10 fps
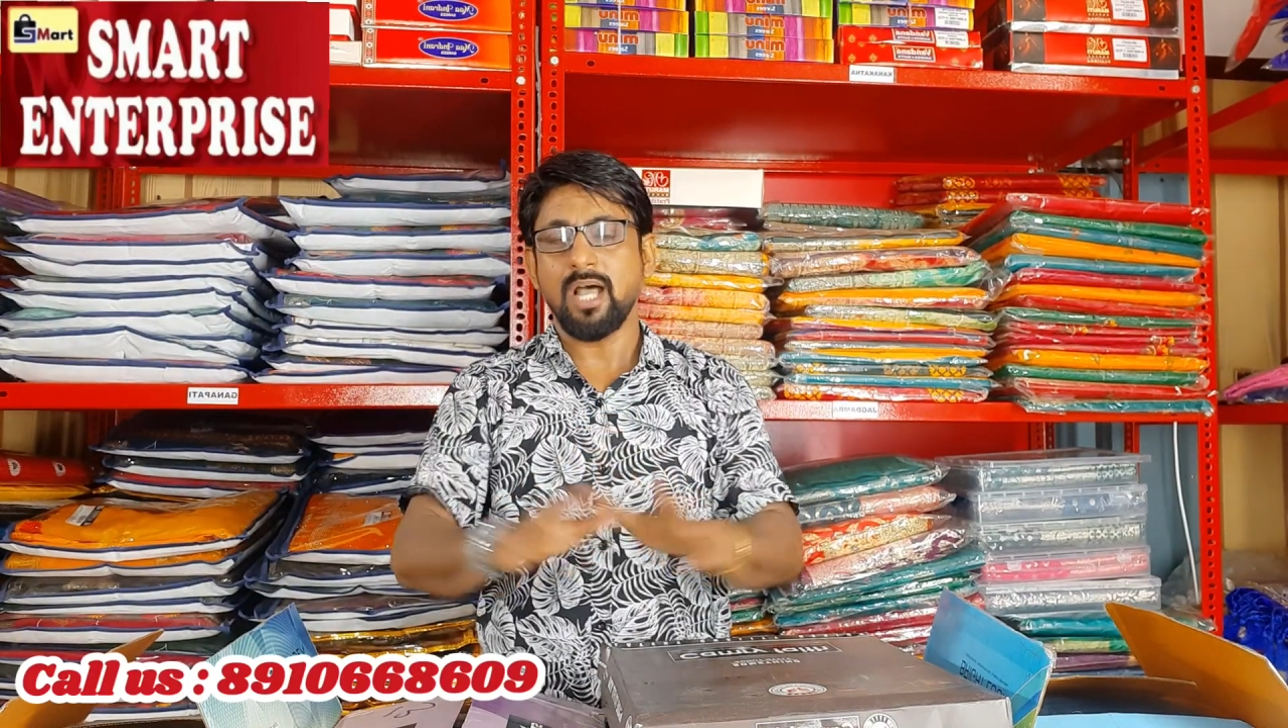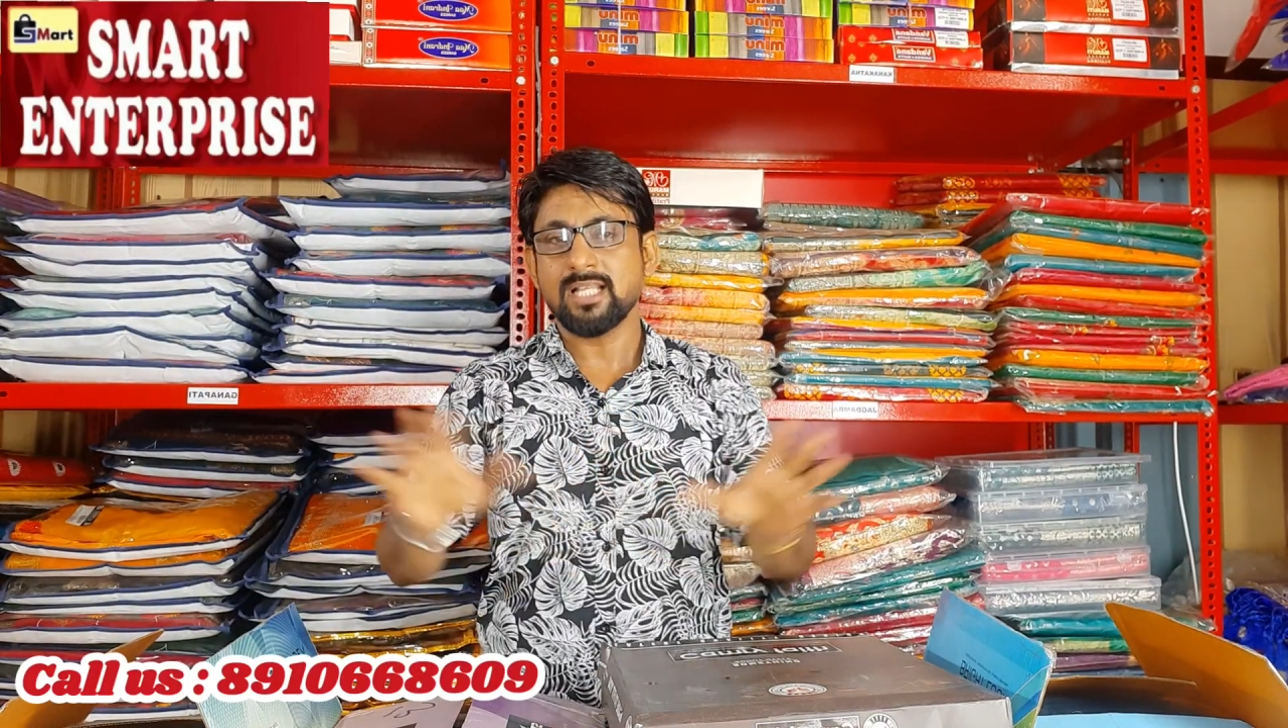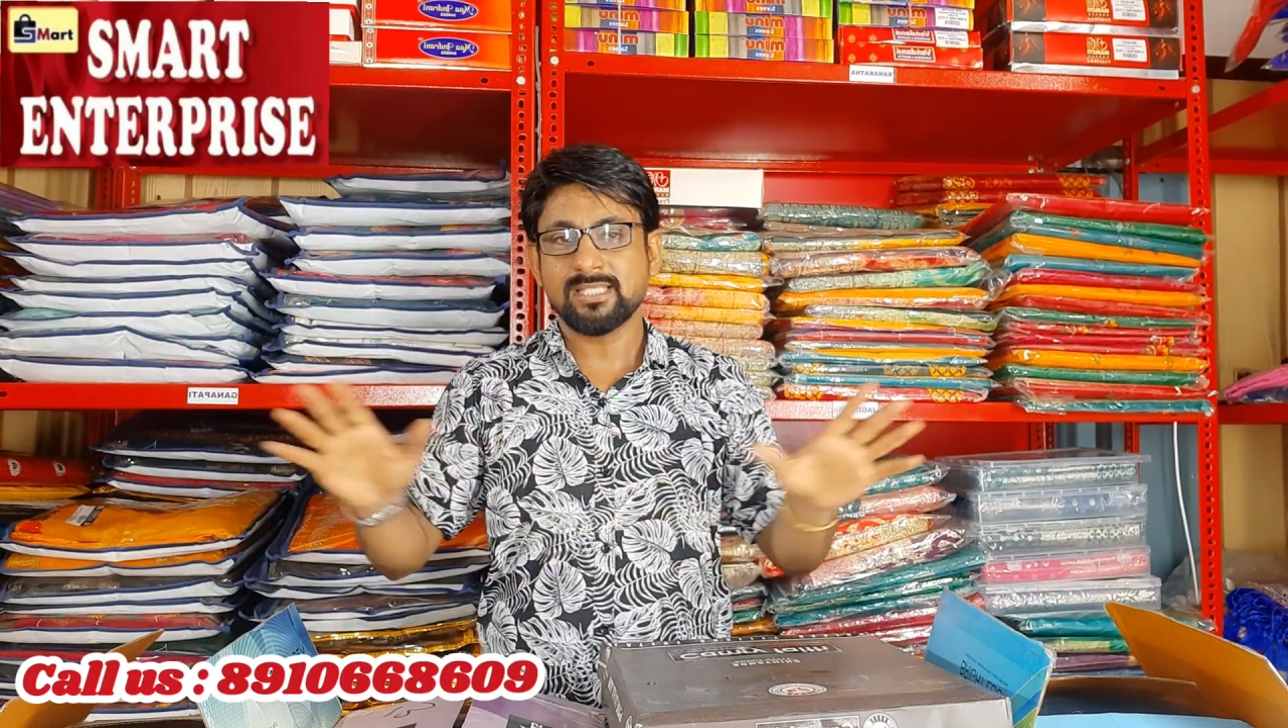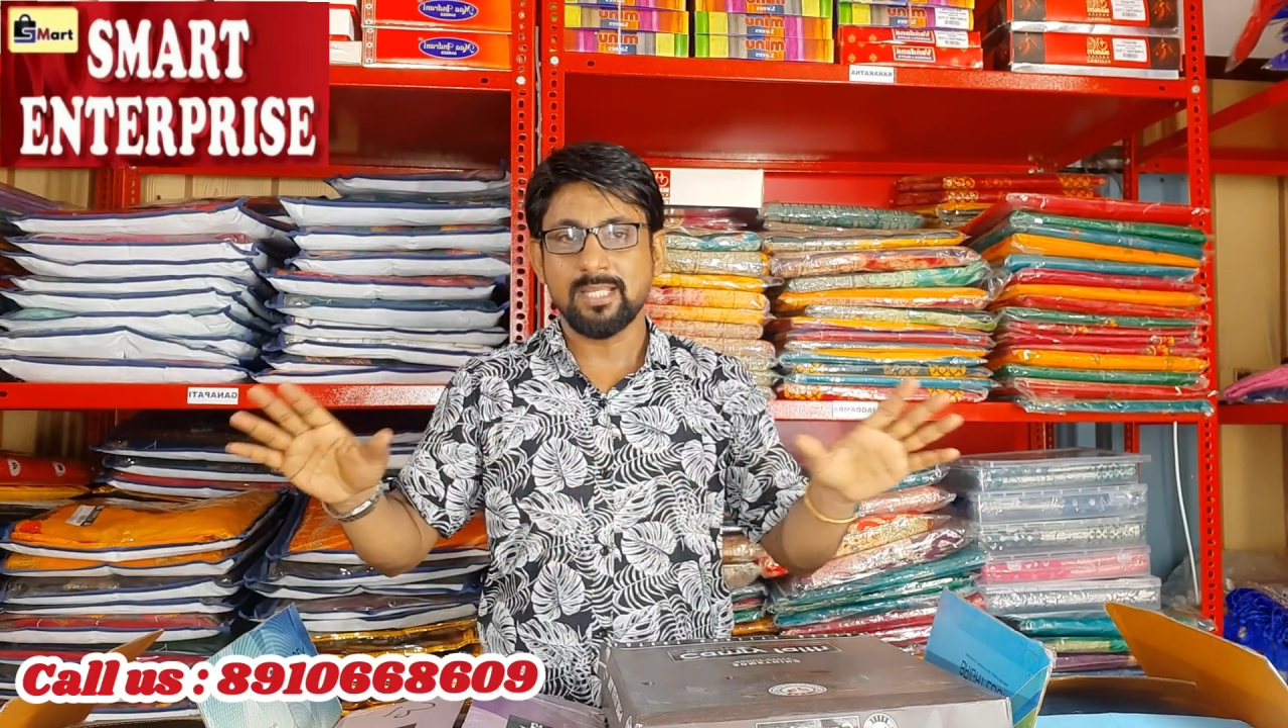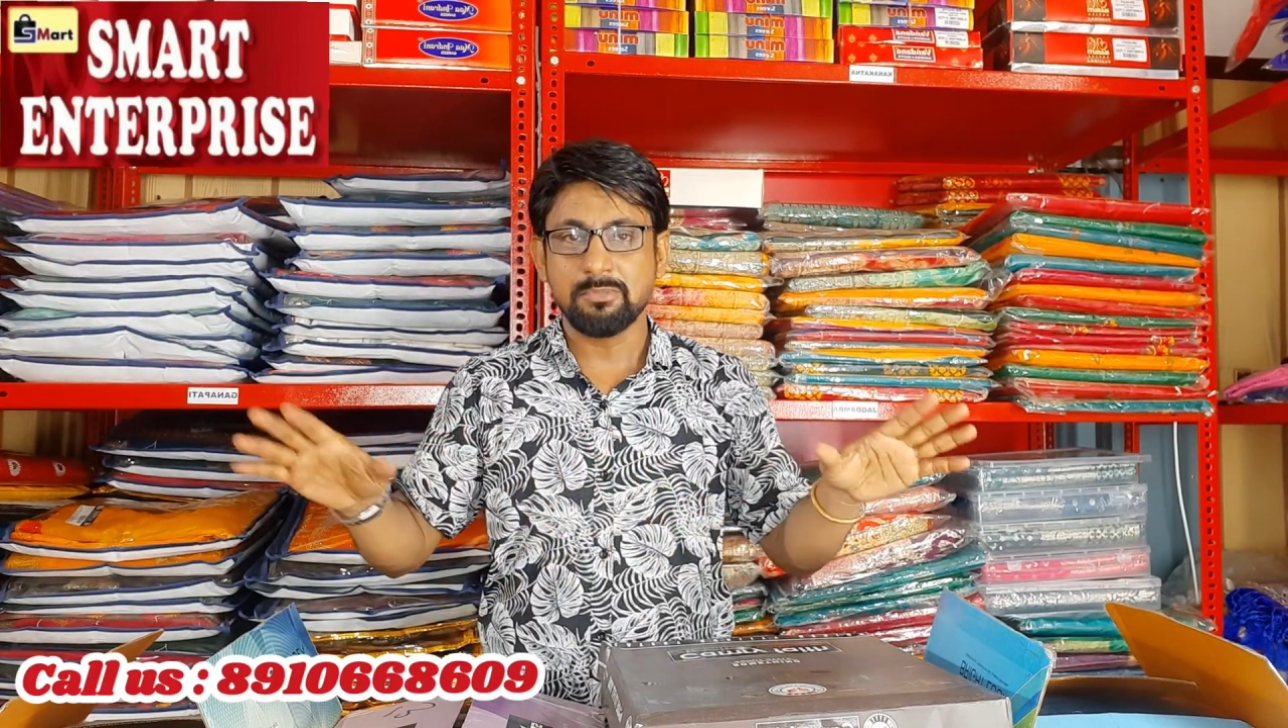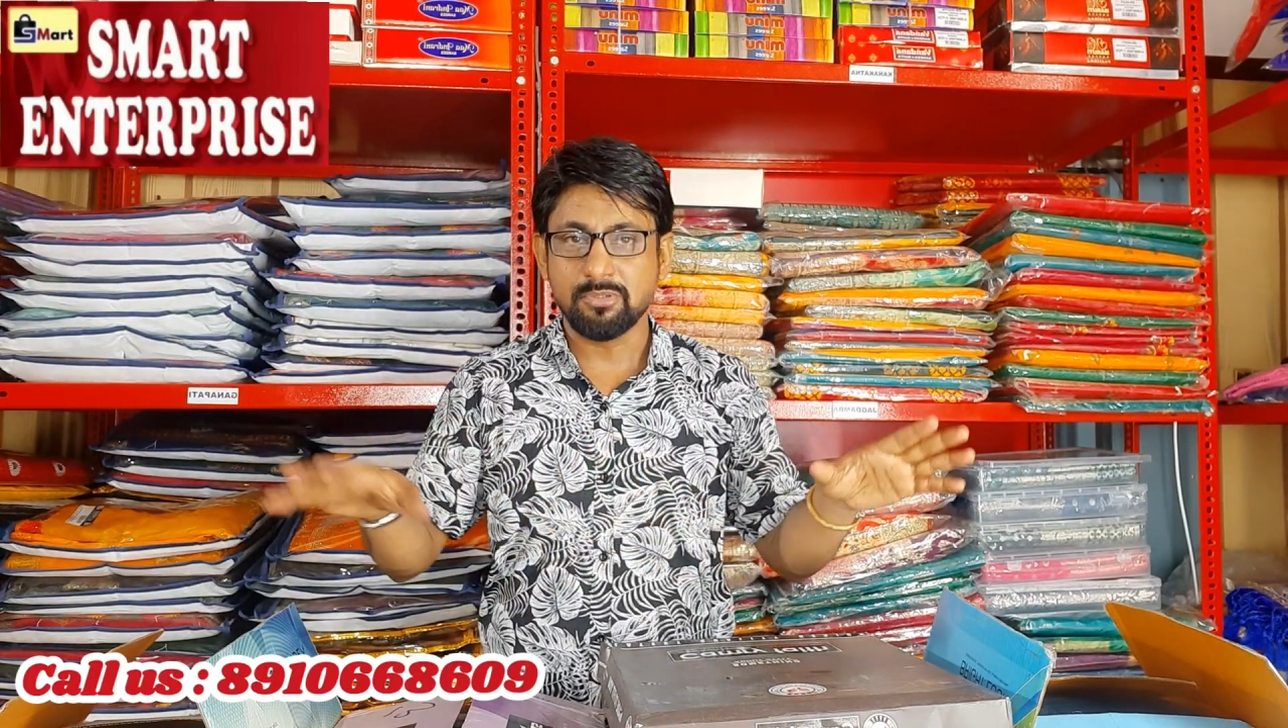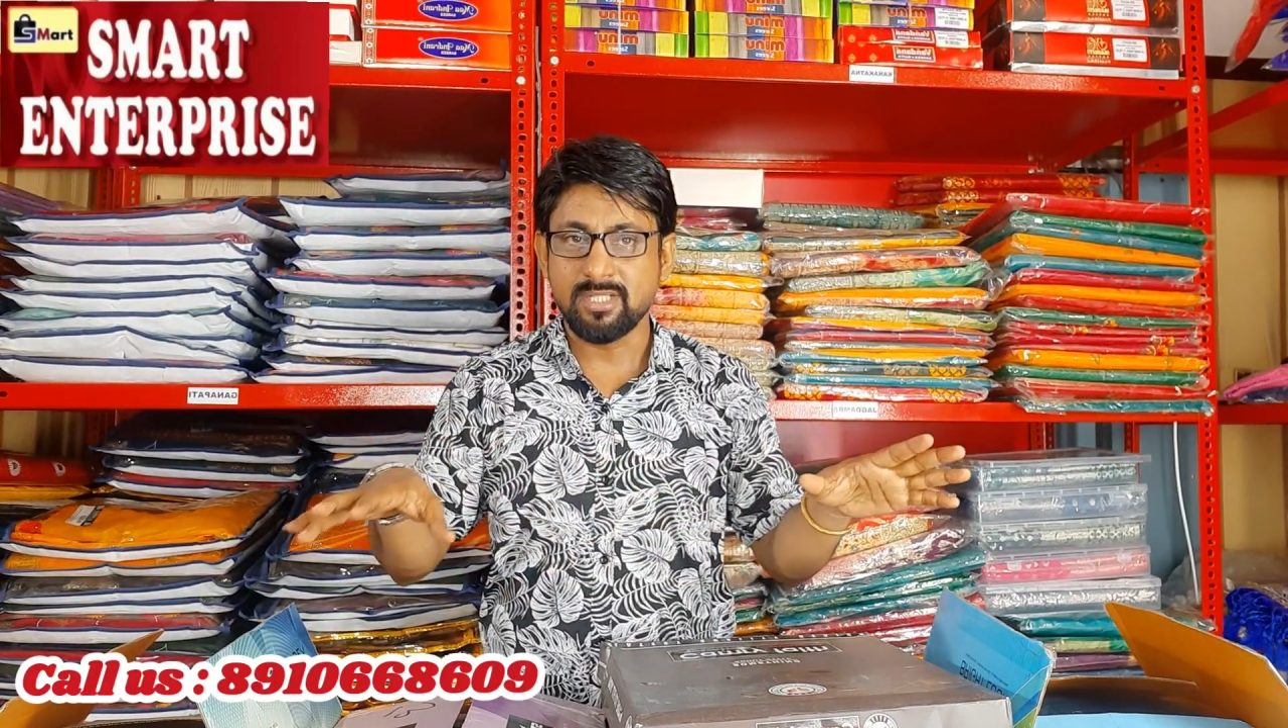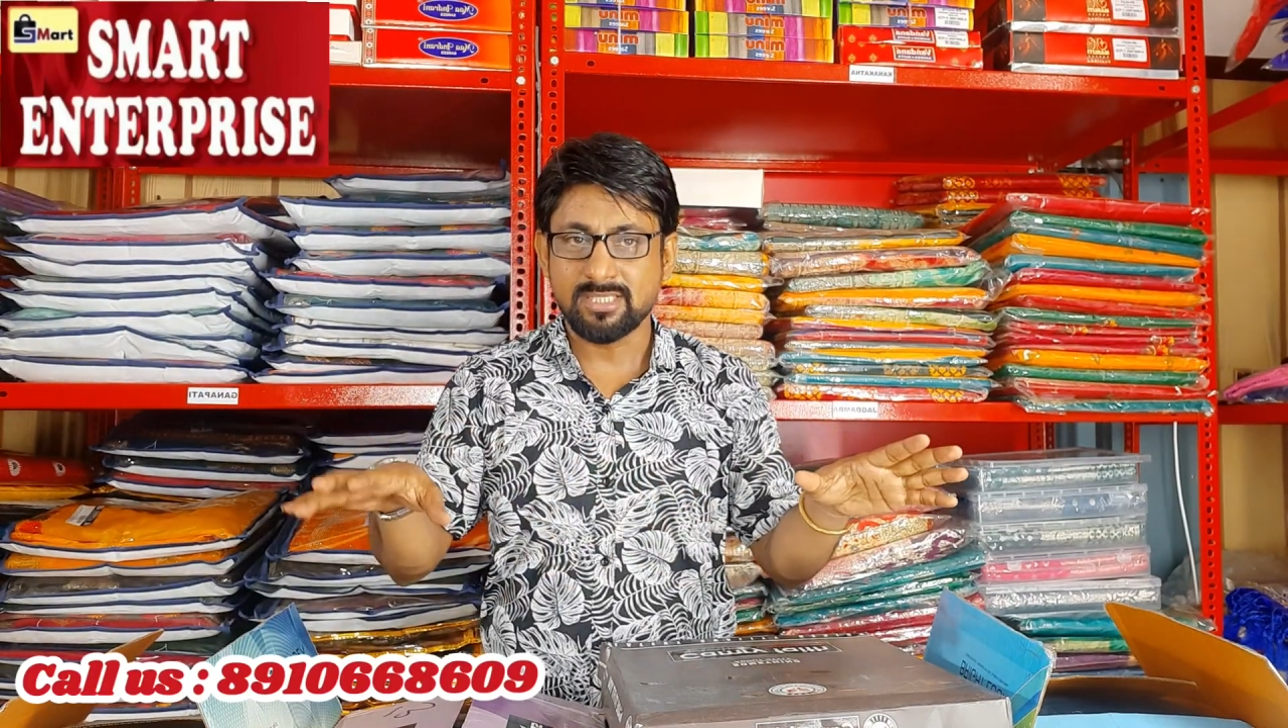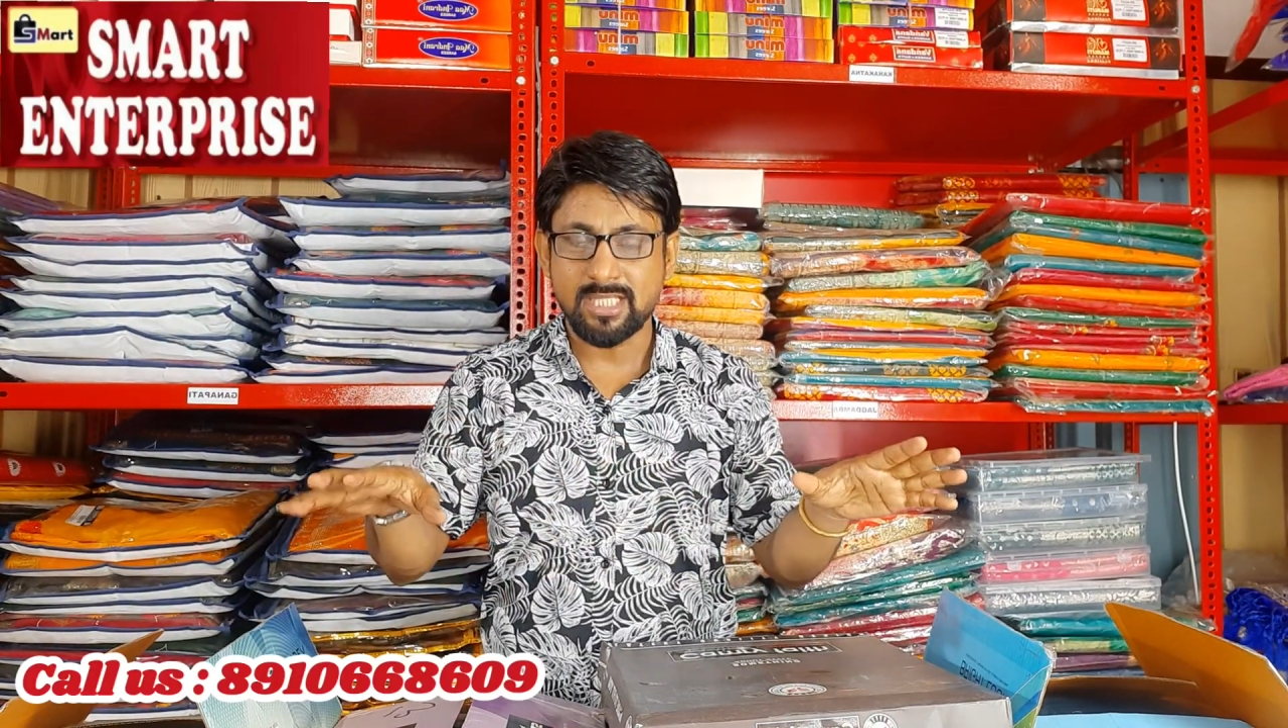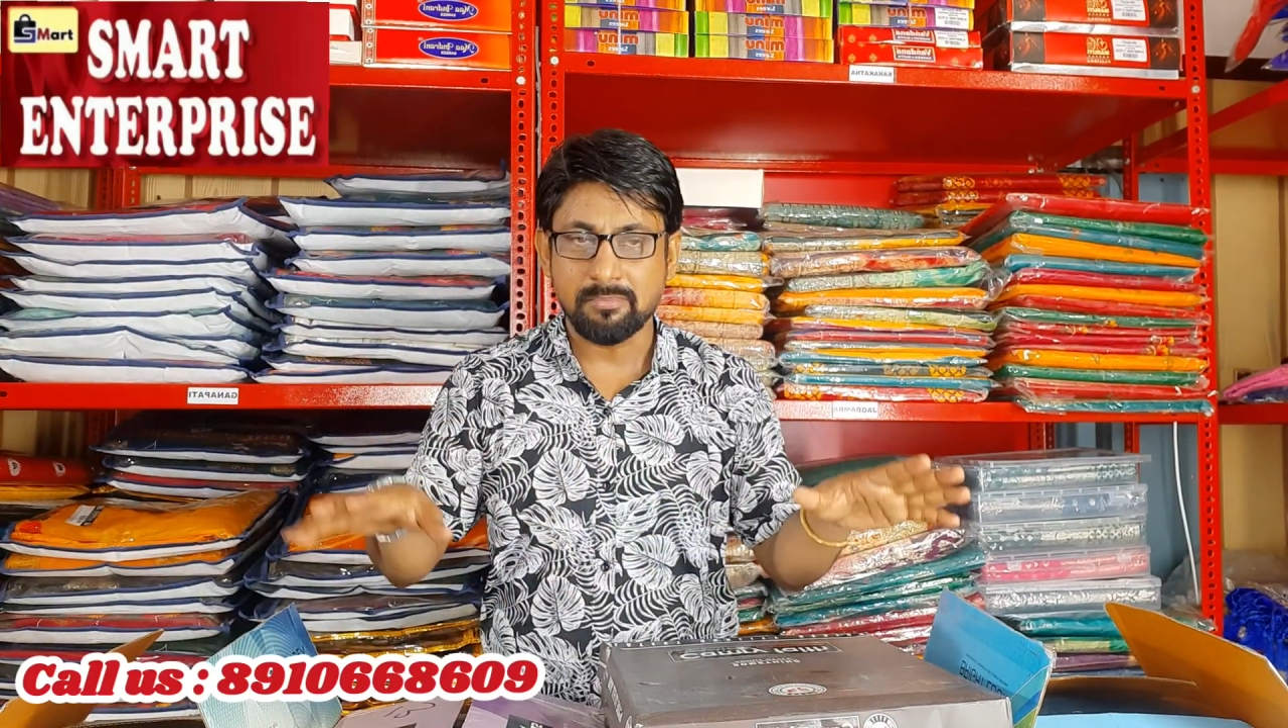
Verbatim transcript: আজকে আমি চলে এসেছি